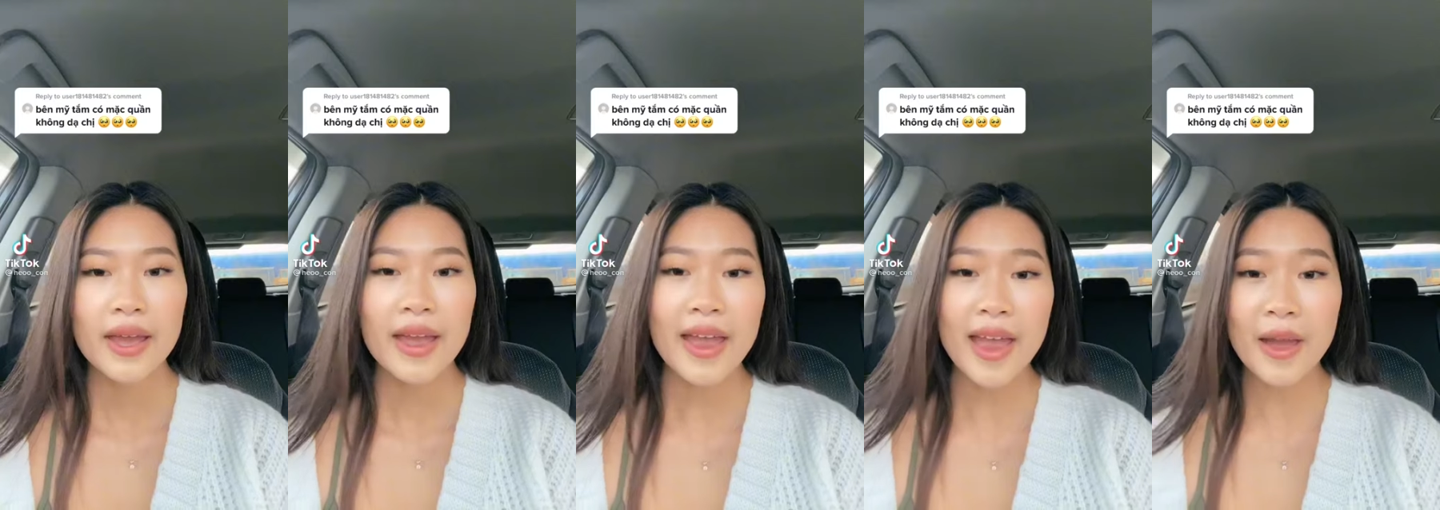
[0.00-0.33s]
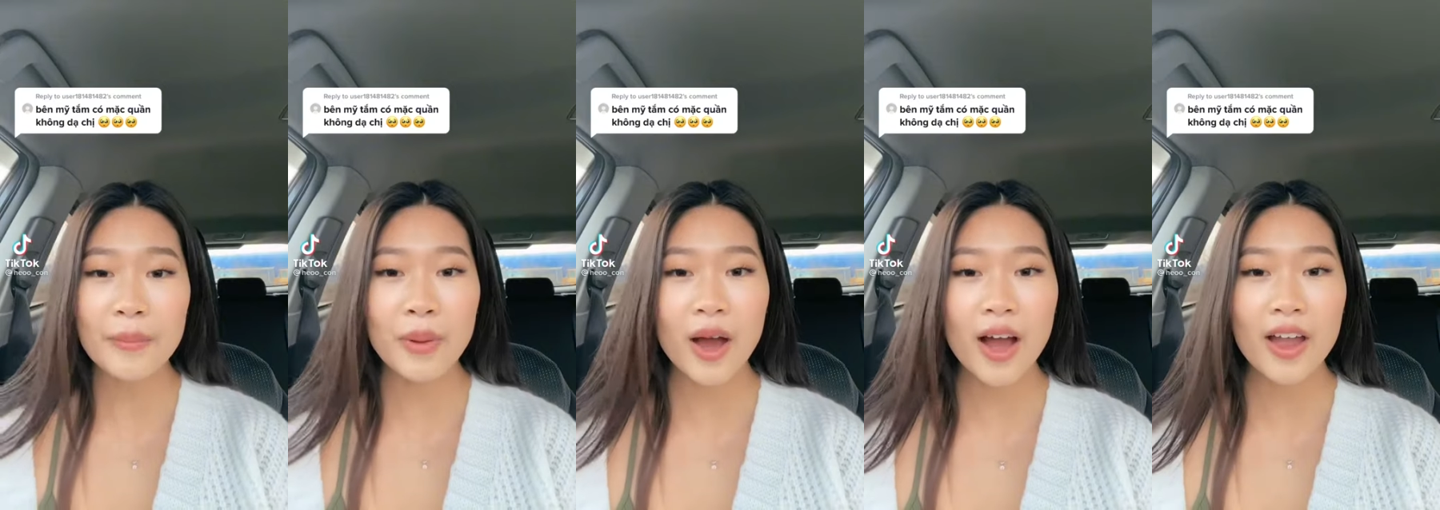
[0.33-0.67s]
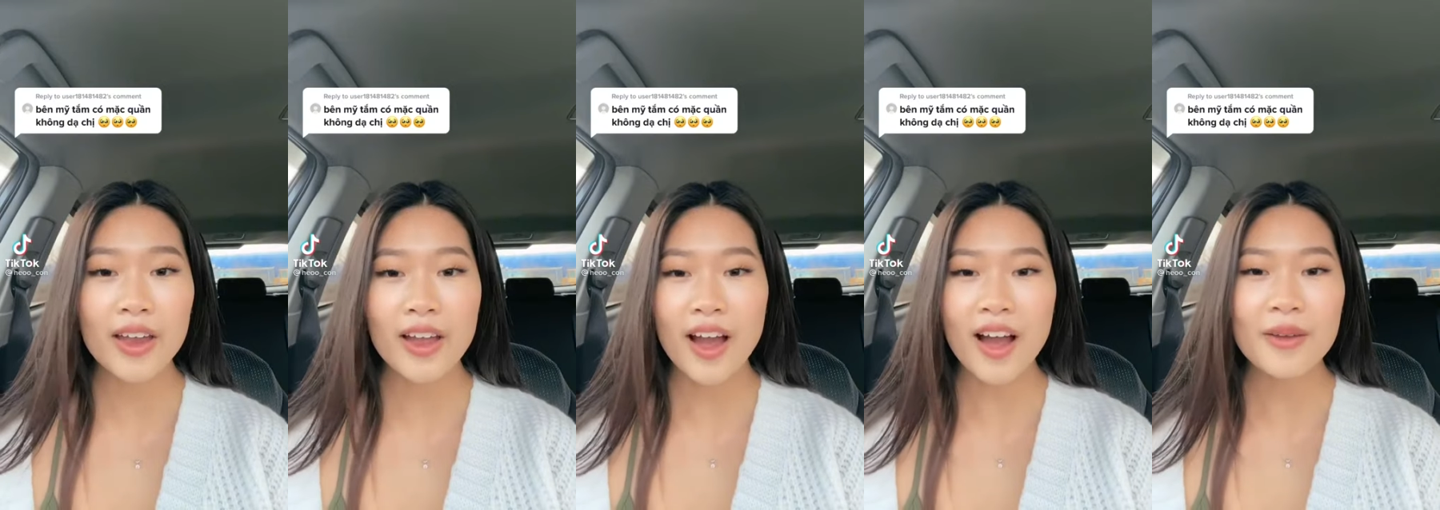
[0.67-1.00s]
em
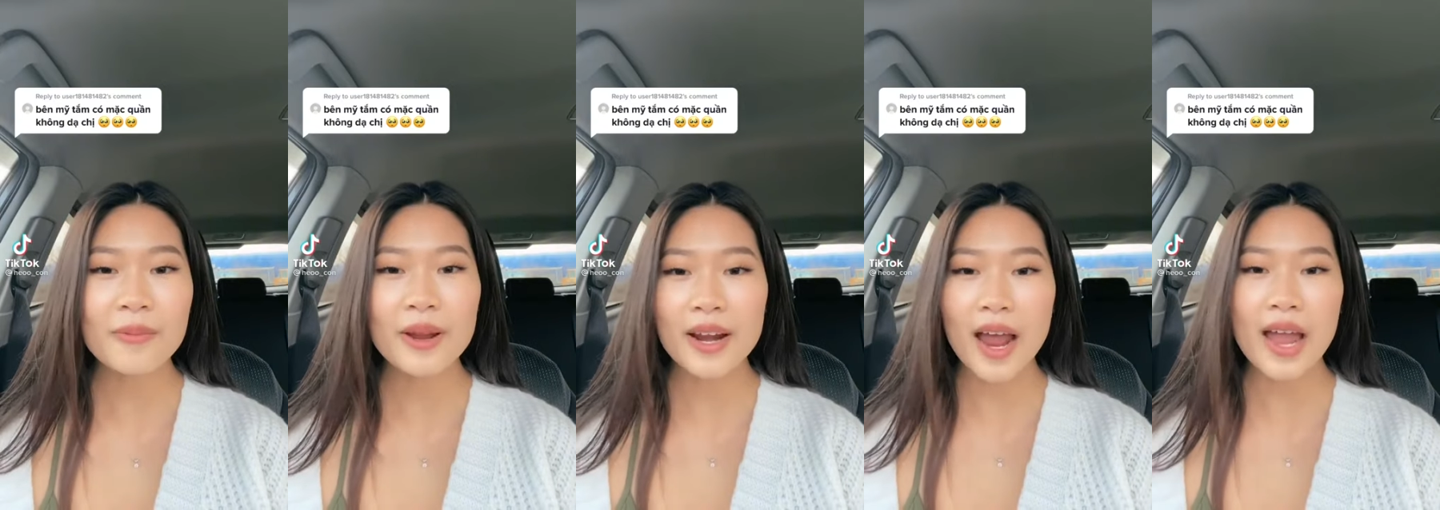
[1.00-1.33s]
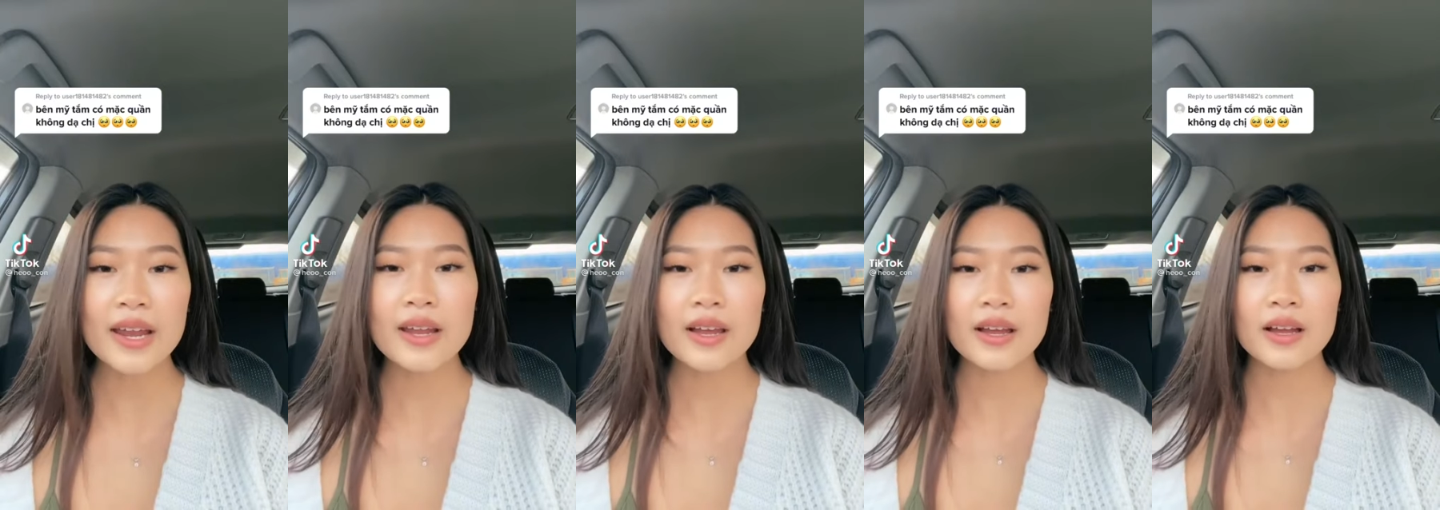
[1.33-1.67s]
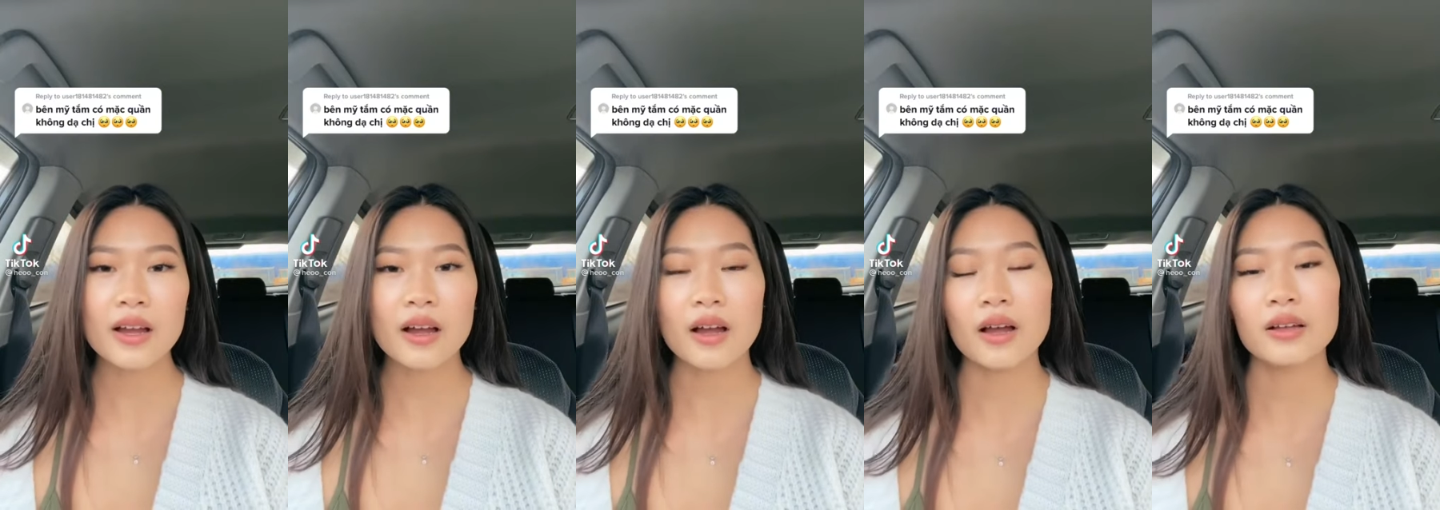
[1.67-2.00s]
ơi ở bên đây á
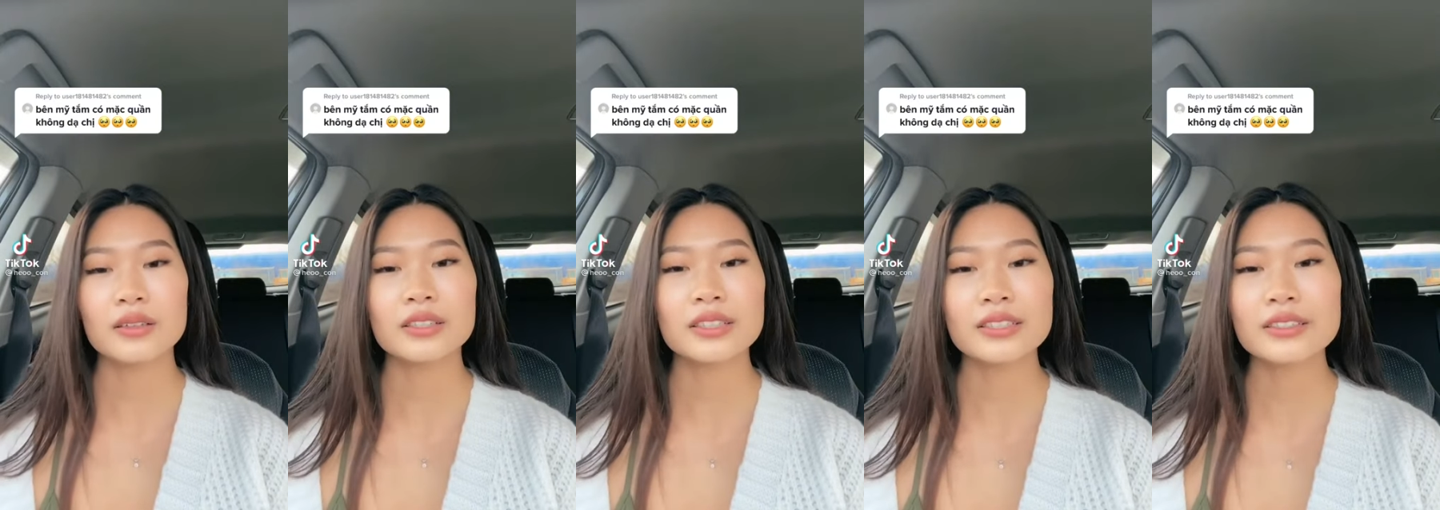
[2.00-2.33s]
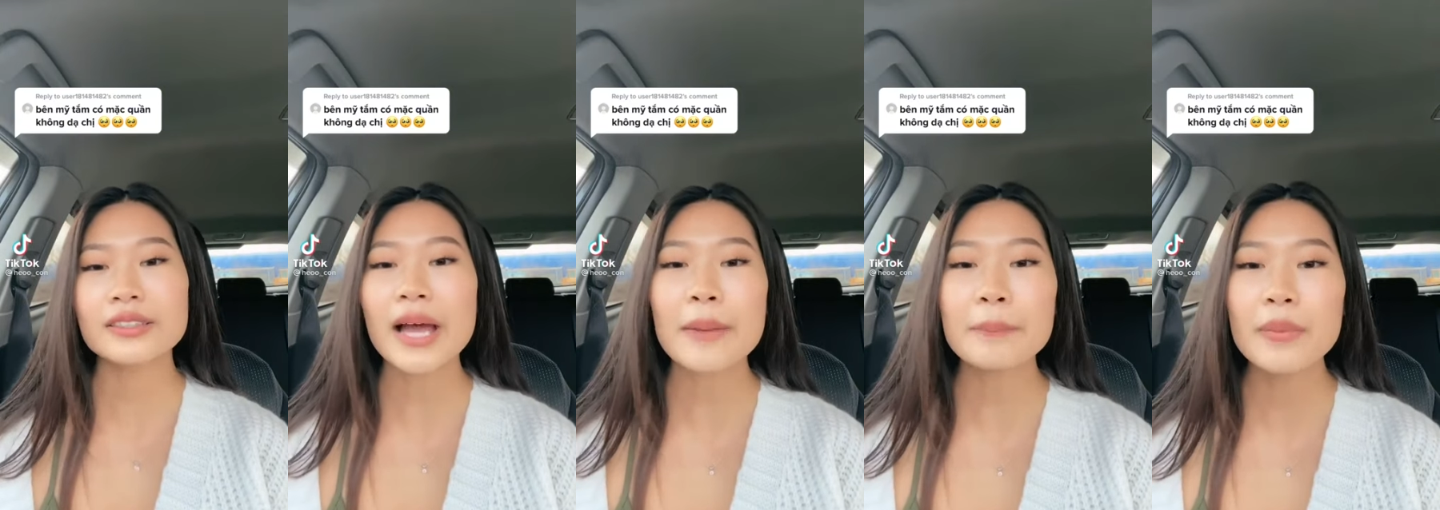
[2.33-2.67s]
tắm